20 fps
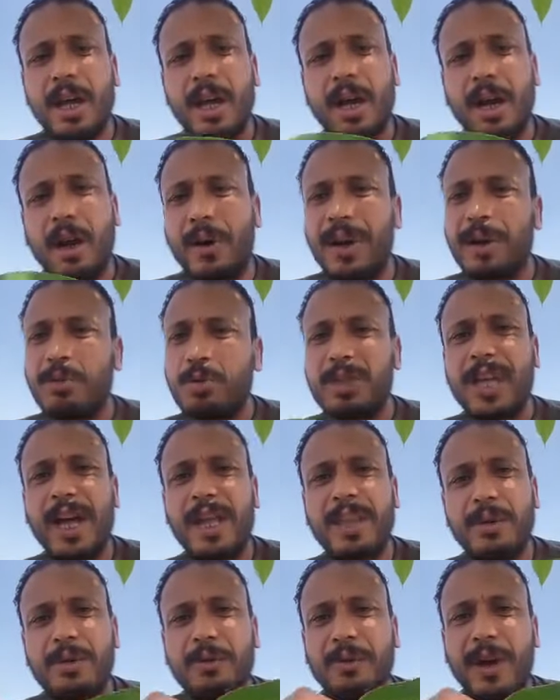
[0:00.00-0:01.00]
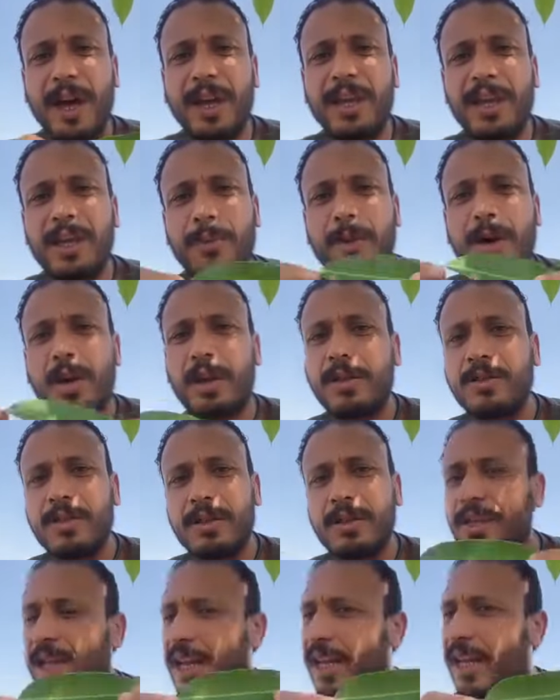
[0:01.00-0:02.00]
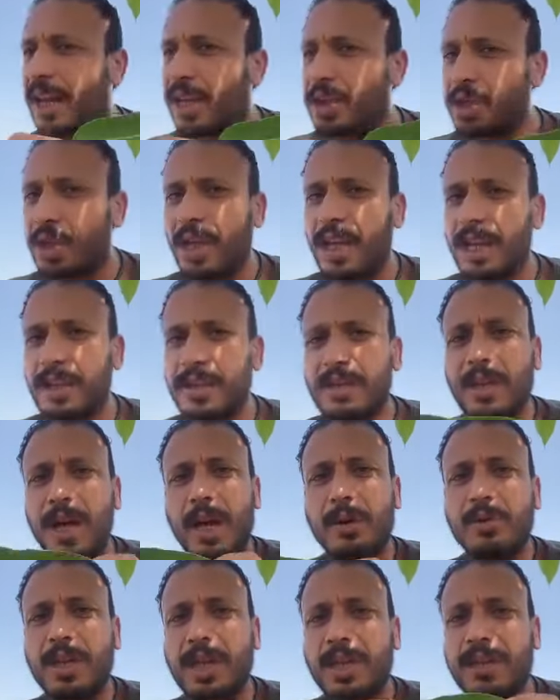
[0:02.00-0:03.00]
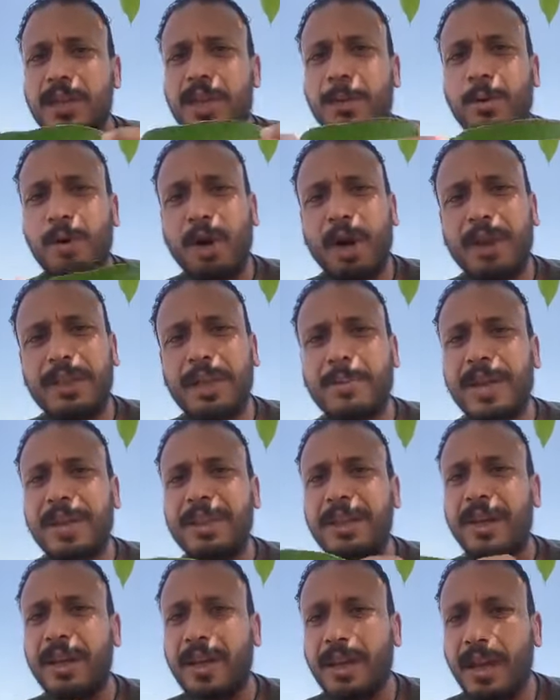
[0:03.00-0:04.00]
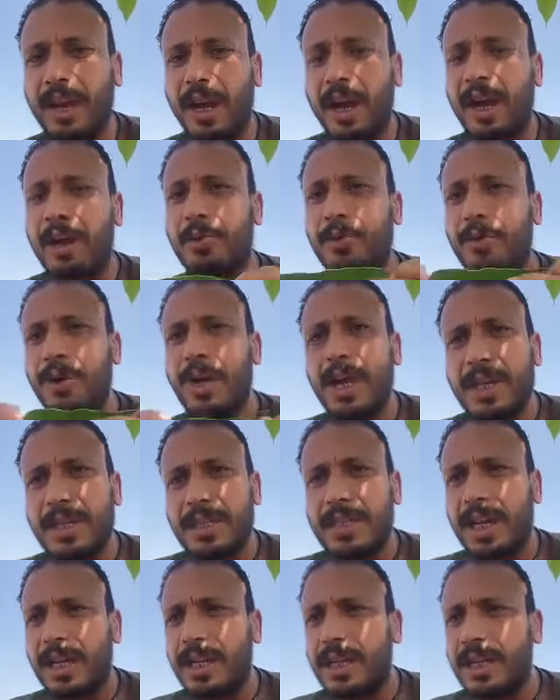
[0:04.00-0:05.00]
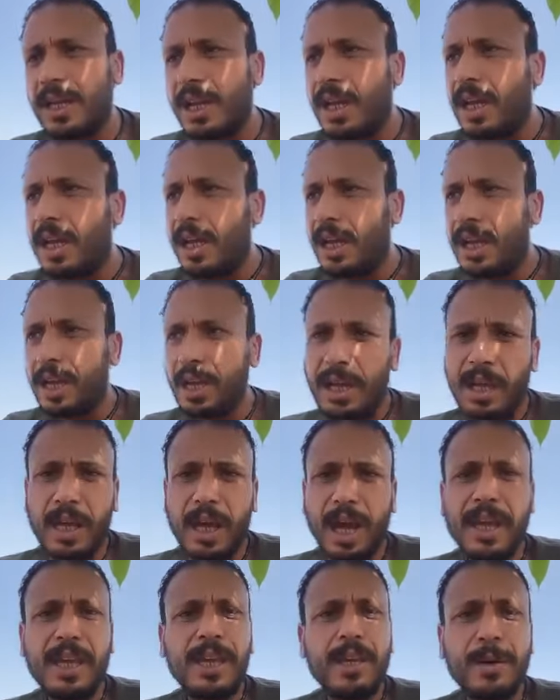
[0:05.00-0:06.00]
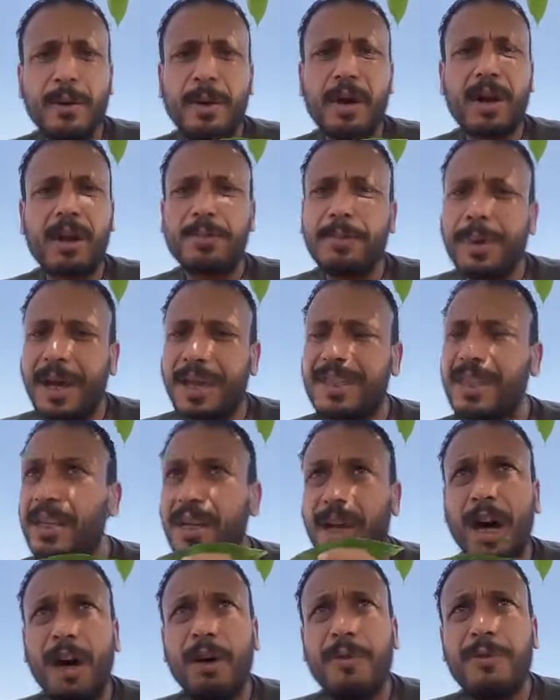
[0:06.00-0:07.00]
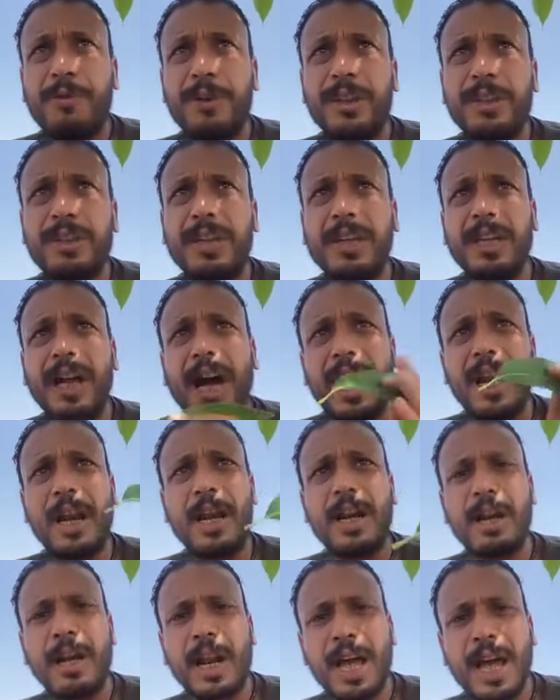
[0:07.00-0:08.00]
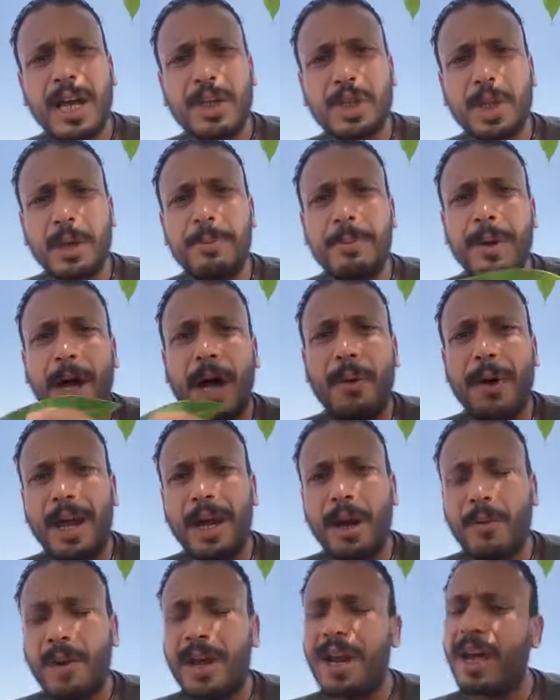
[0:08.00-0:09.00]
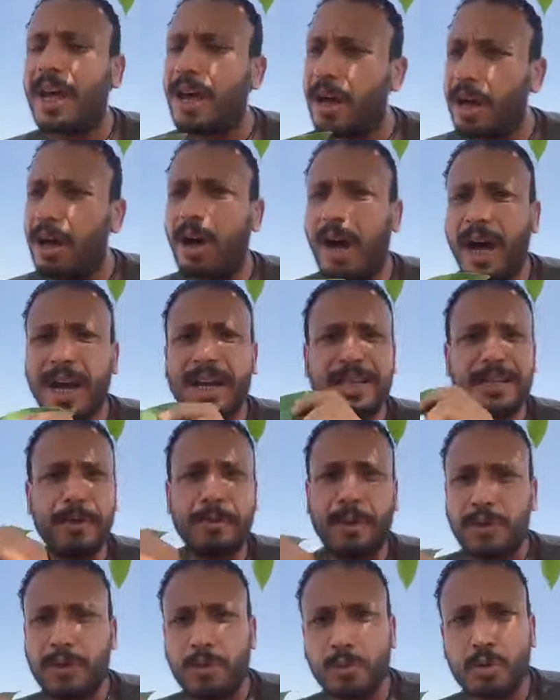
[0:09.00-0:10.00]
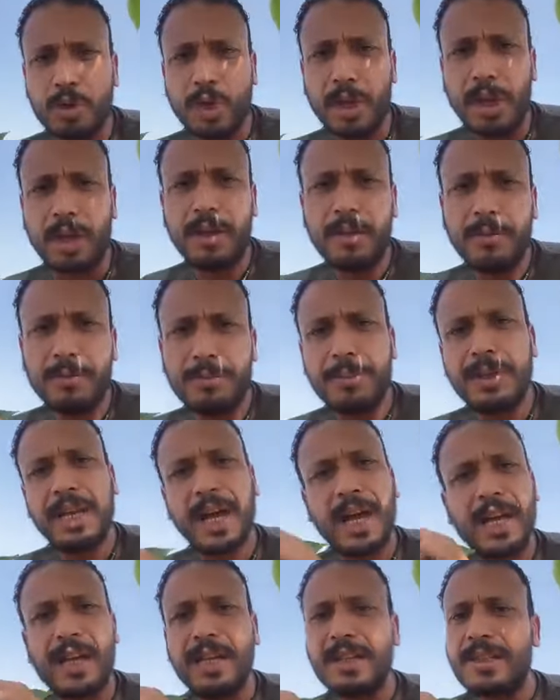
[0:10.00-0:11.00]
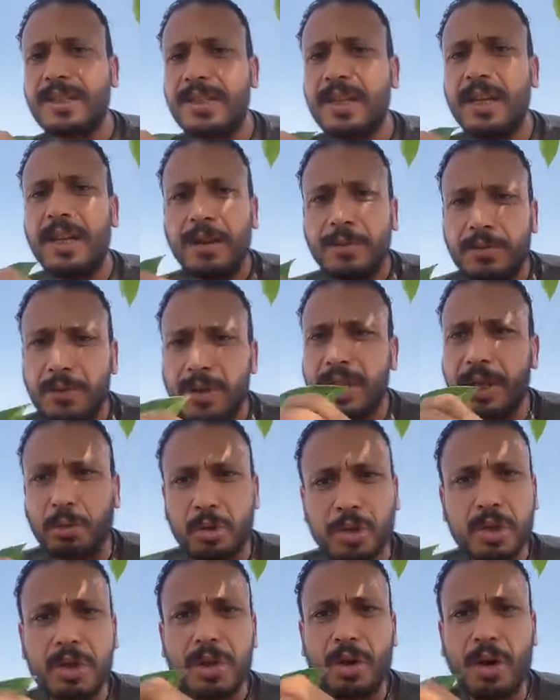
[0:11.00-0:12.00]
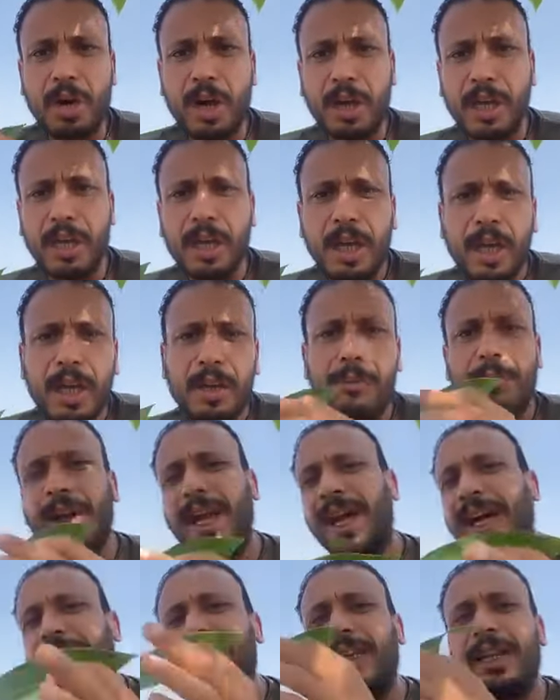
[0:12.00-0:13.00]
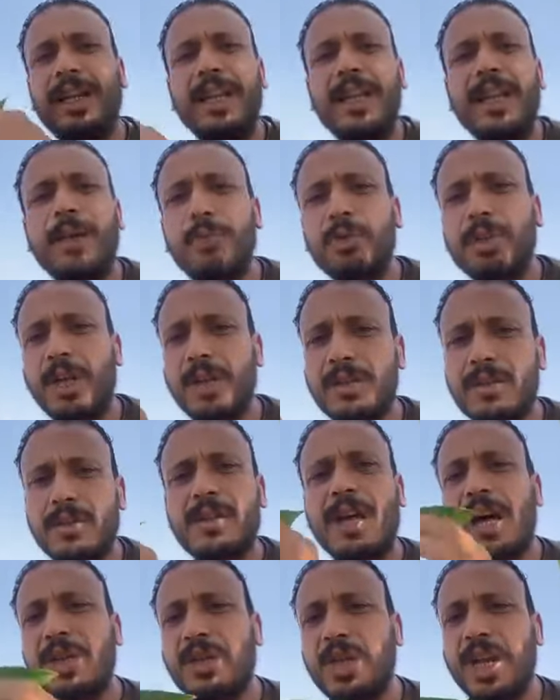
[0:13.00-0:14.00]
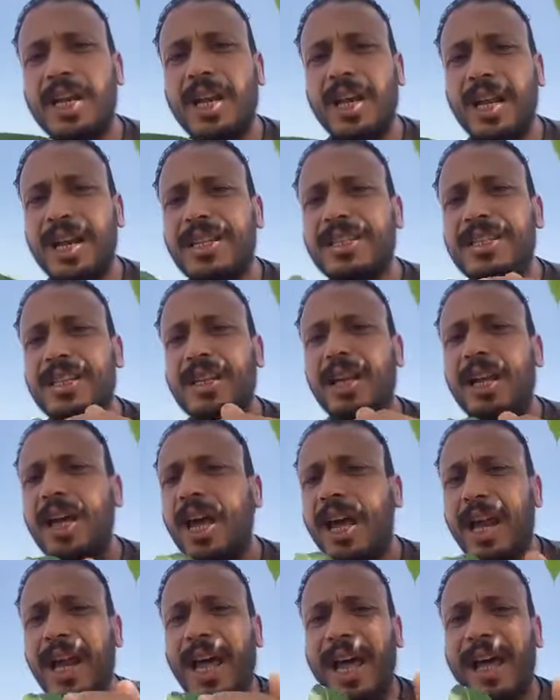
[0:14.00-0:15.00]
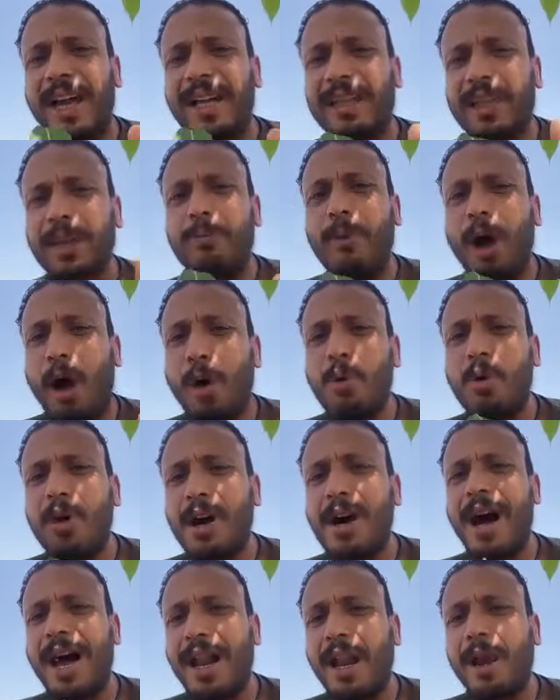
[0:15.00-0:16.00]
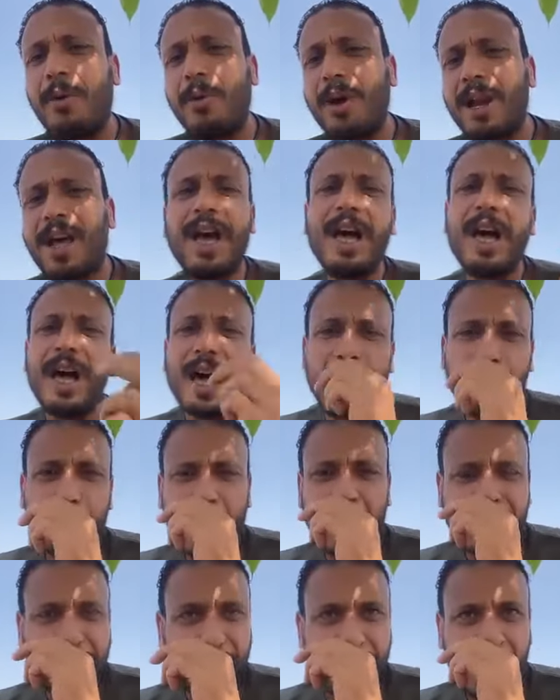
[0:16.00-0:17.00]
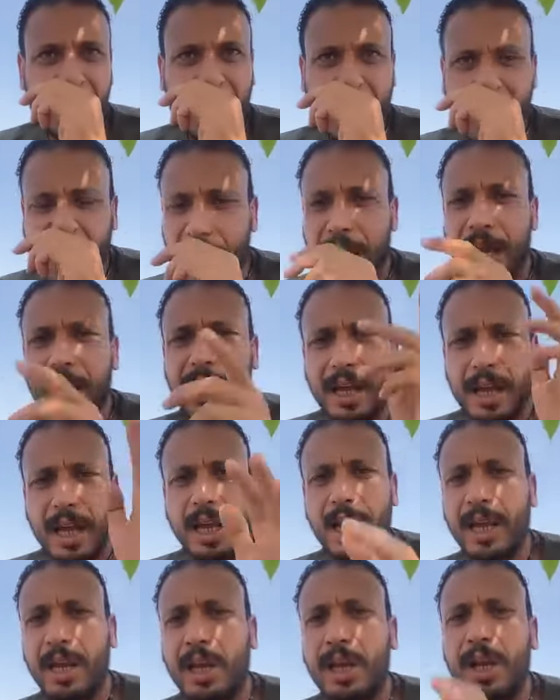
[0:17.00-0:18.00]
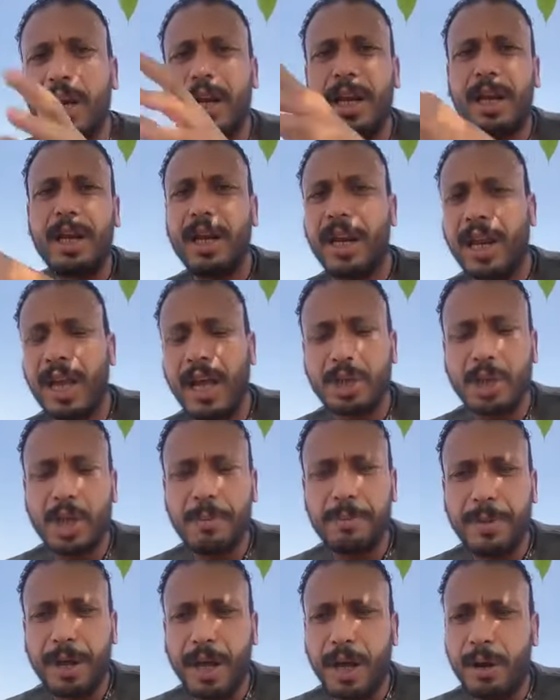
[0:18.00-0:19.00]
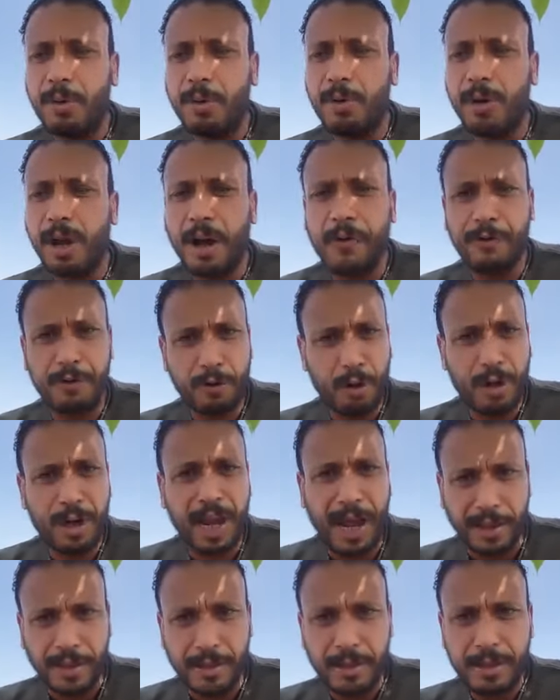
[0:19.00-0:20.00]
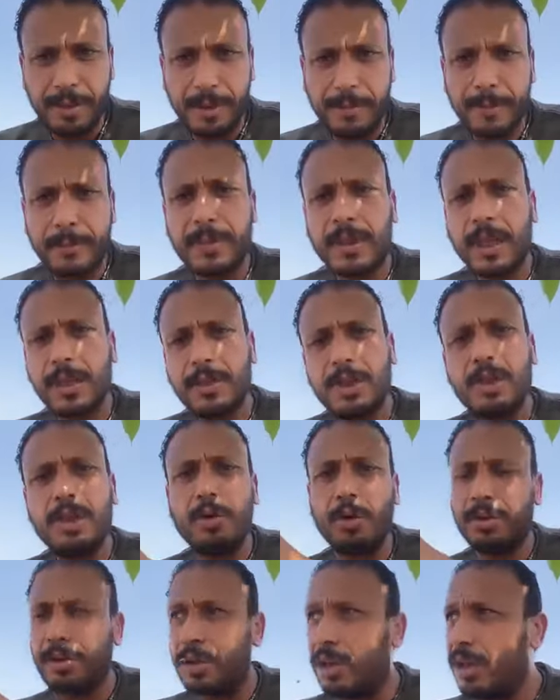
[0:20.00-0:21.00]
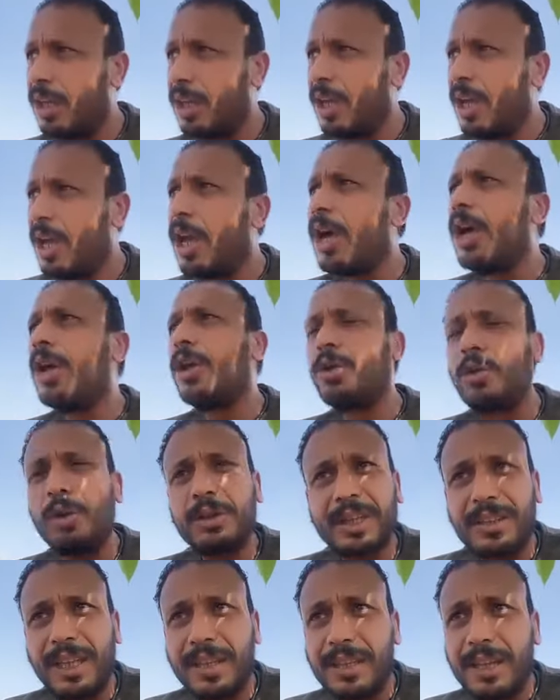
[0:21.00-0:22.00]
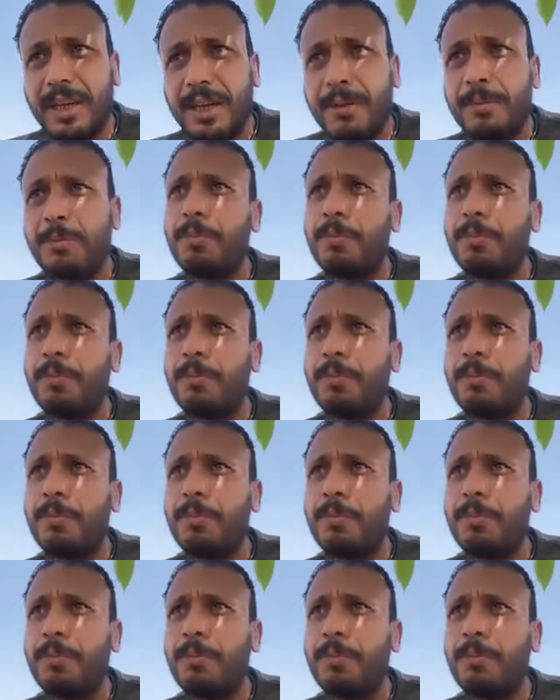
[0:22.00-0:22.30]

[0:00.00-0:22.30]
لو انا مستهدف اي مرض زي الاشنات او زي التبقعات البكتيريه او زي آه، اي مرض بكتيري او فطري على الخشب او على الورق اه اغسل مفيش مشكله بالنحاس بالصابون الزراعي بالحاجات اللي هي المتخصصه عشان انزل الحاجات المعوقه على الورقه او اذا كان على الخشب او الافرع اللي عندي دي نقطه النقطه الثانيه